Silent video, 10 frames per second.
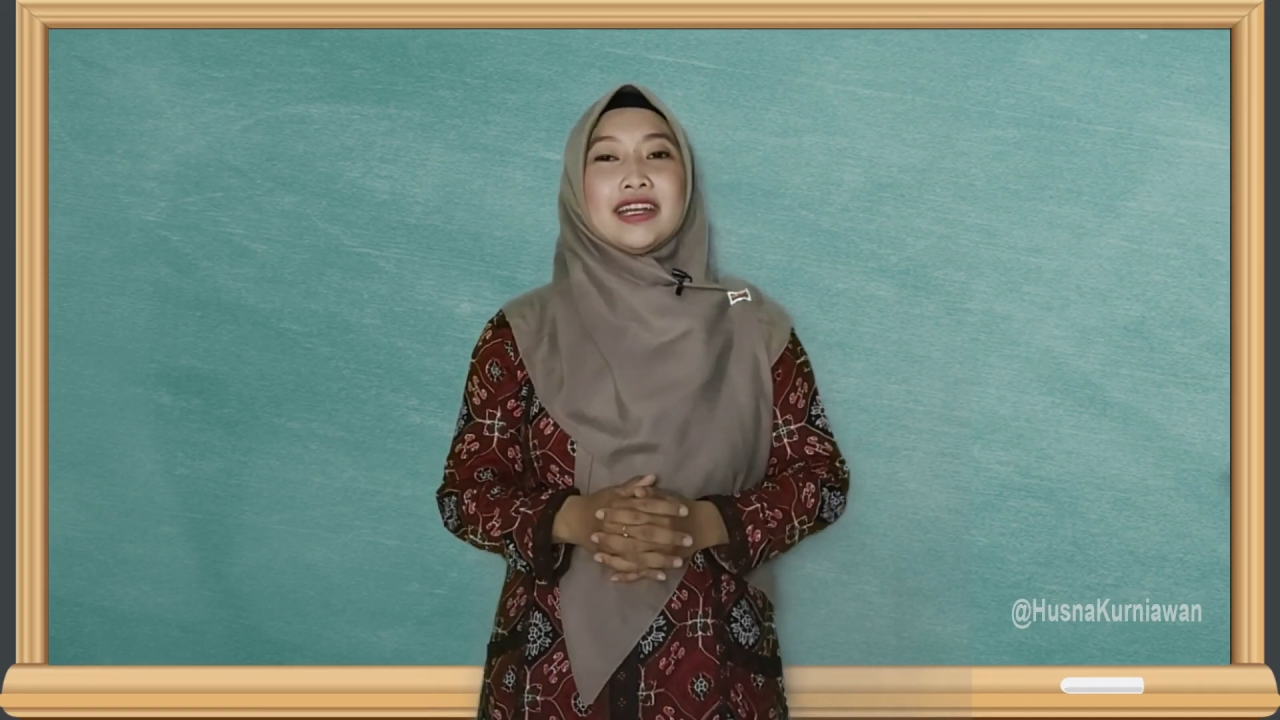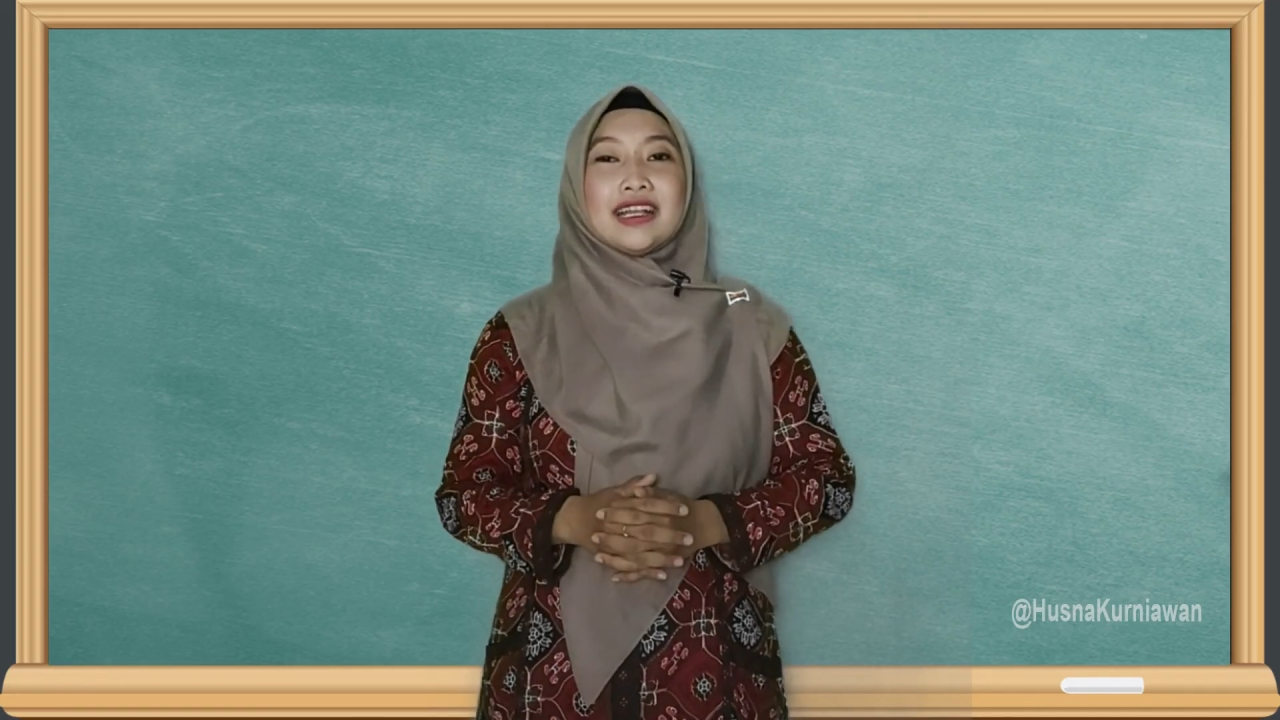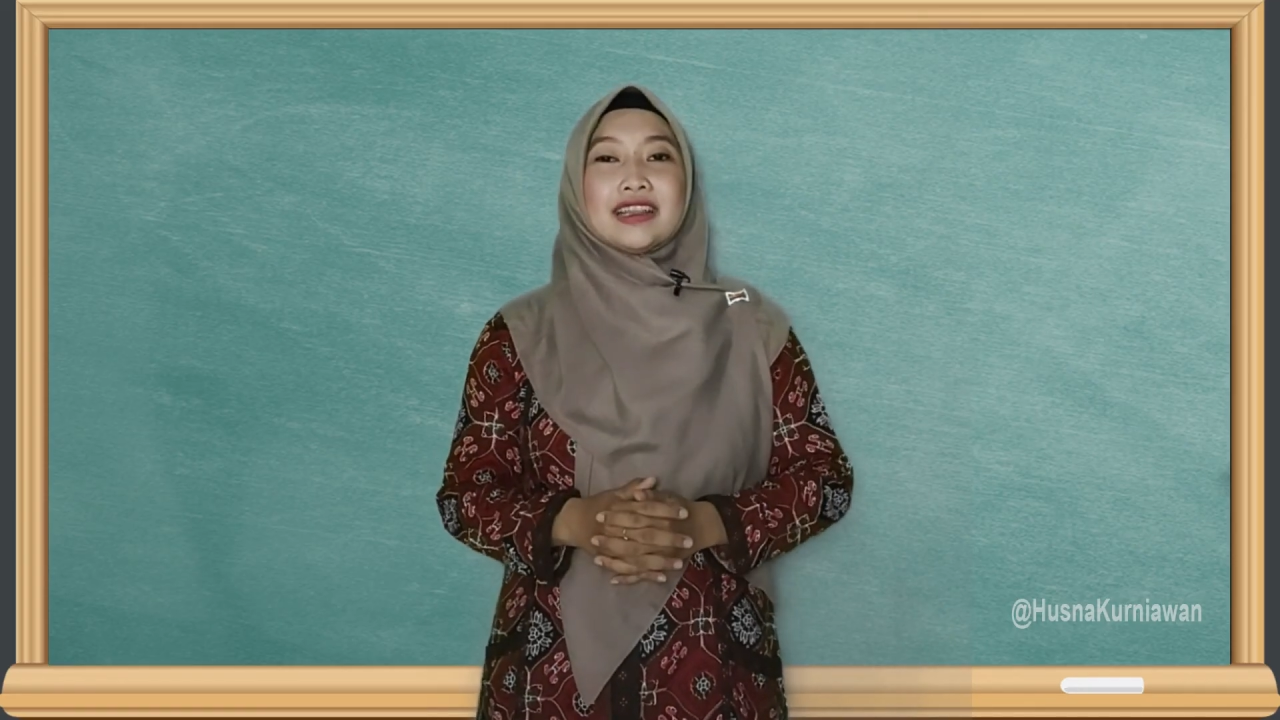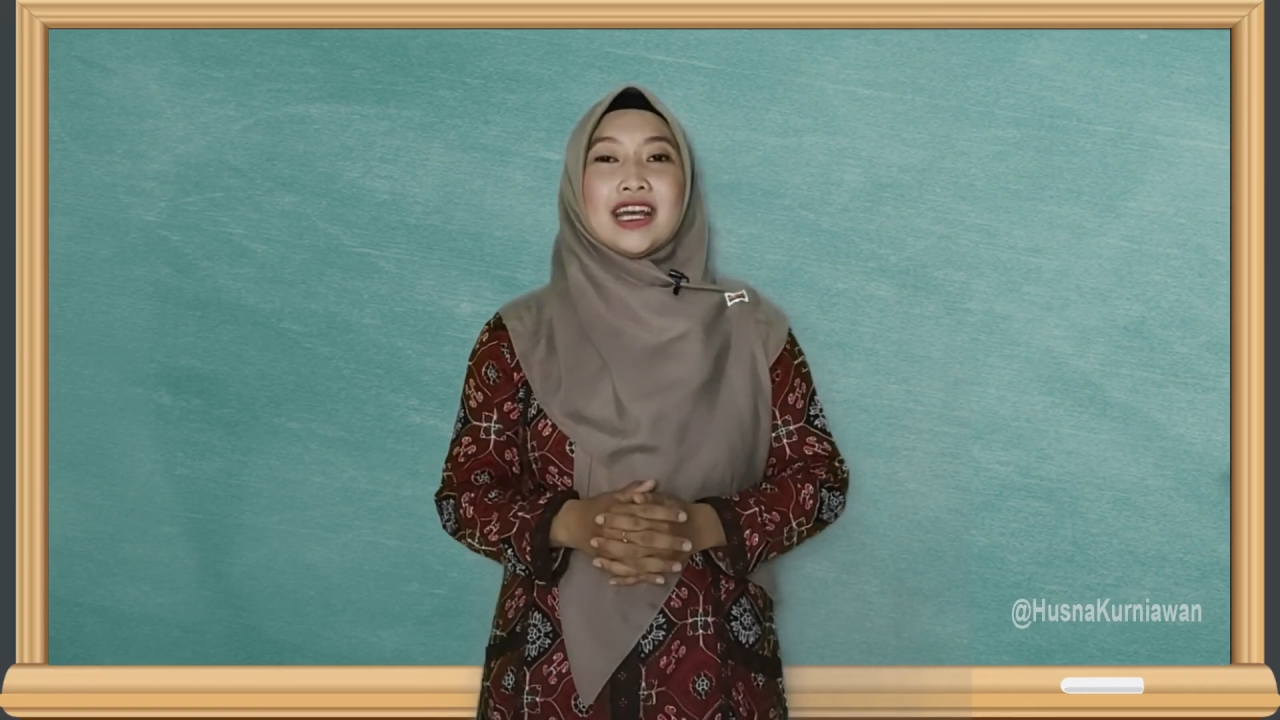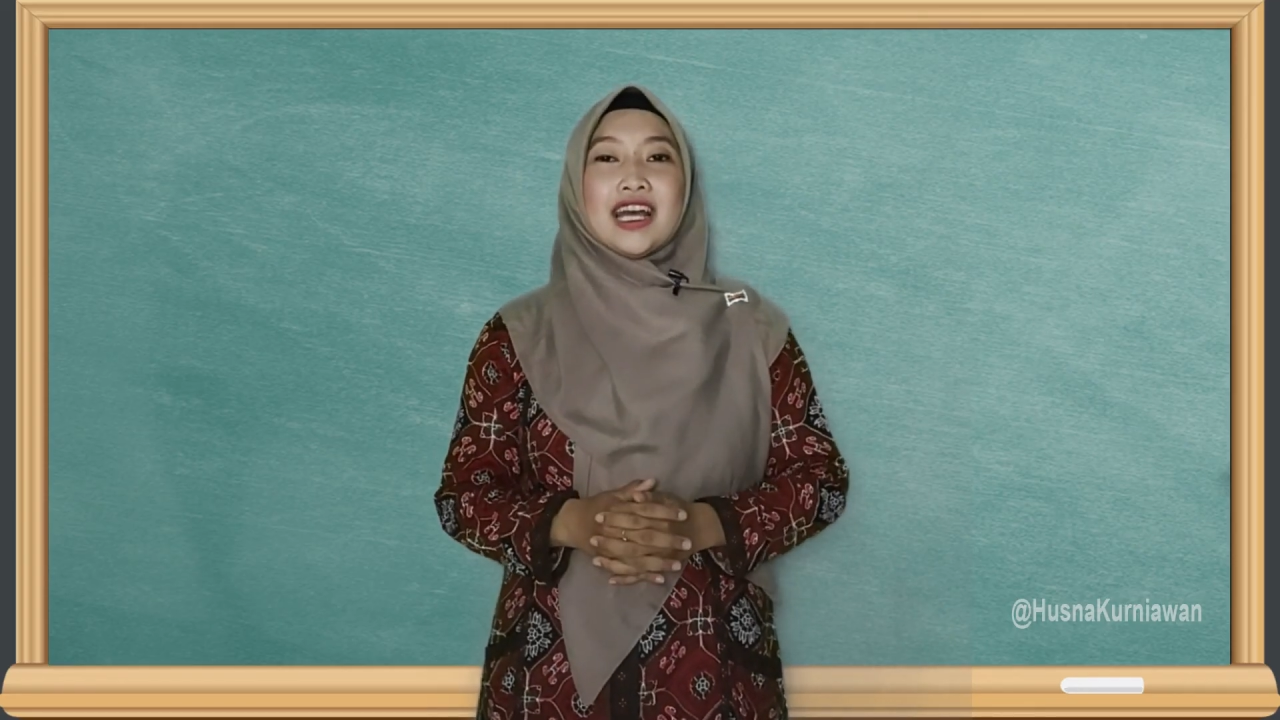
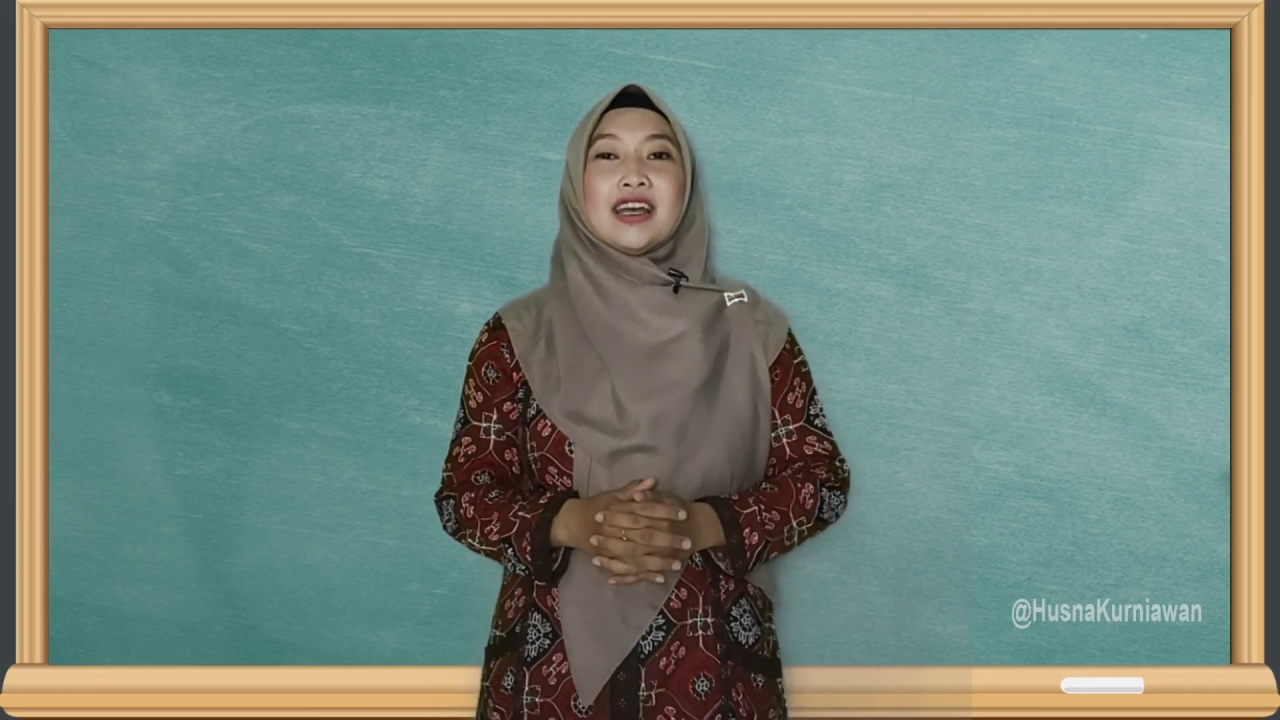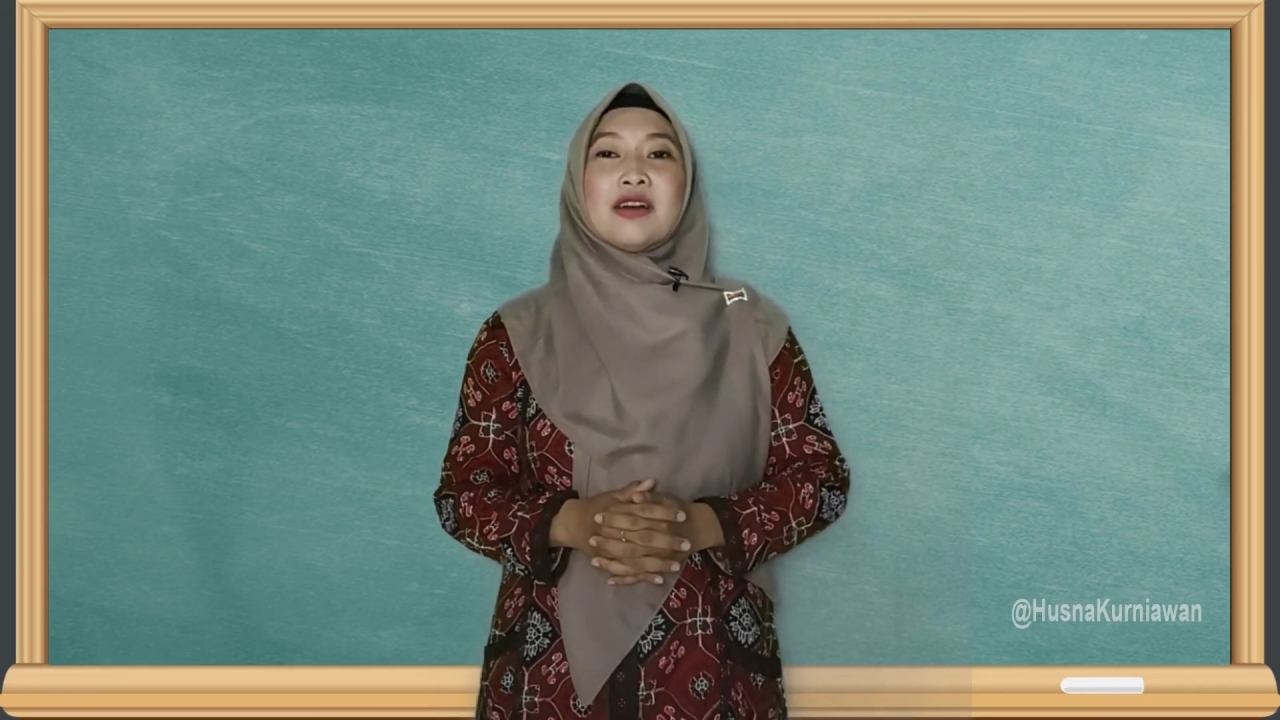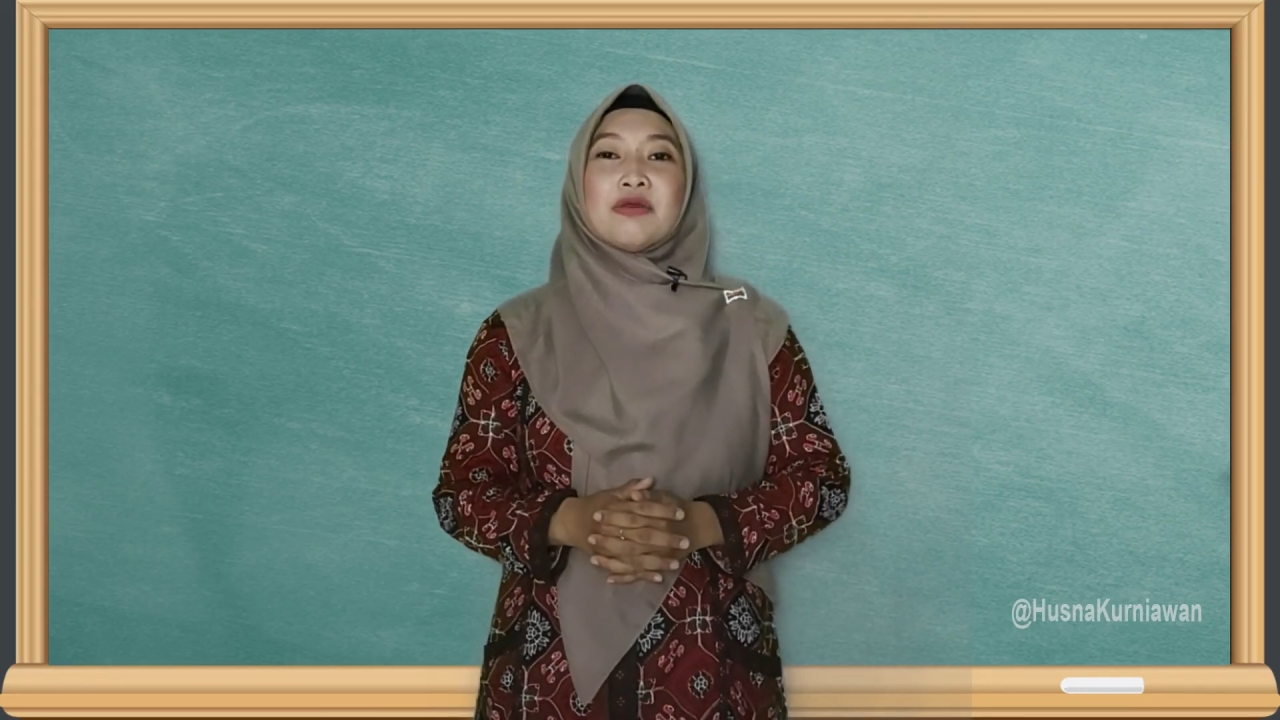kata,